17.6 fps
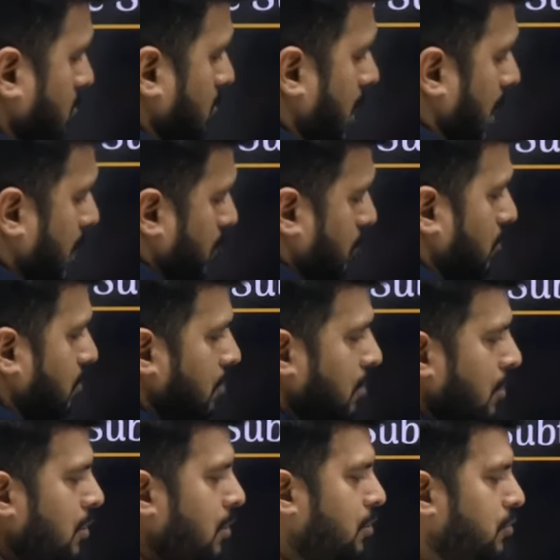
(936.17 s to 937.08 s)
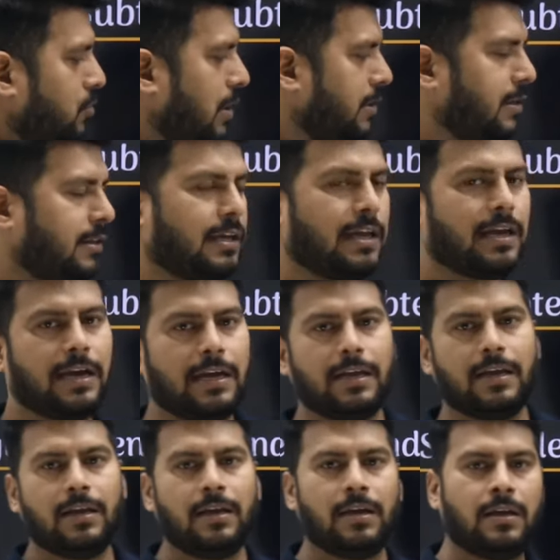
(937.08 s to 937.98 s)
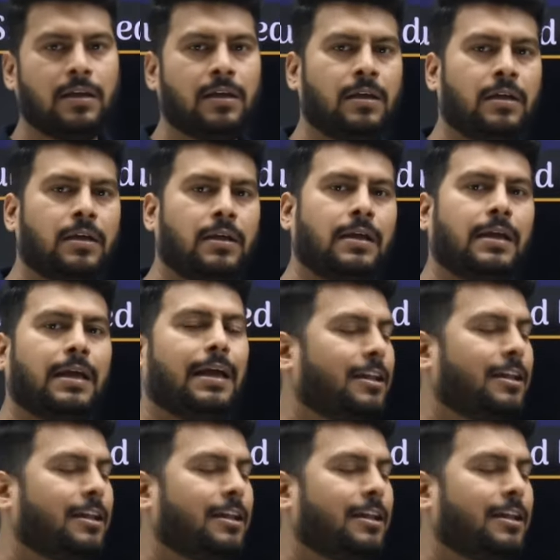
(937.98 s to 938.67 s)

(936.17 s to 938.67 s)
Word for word: काट तो ऐसा दिखेगा ये इस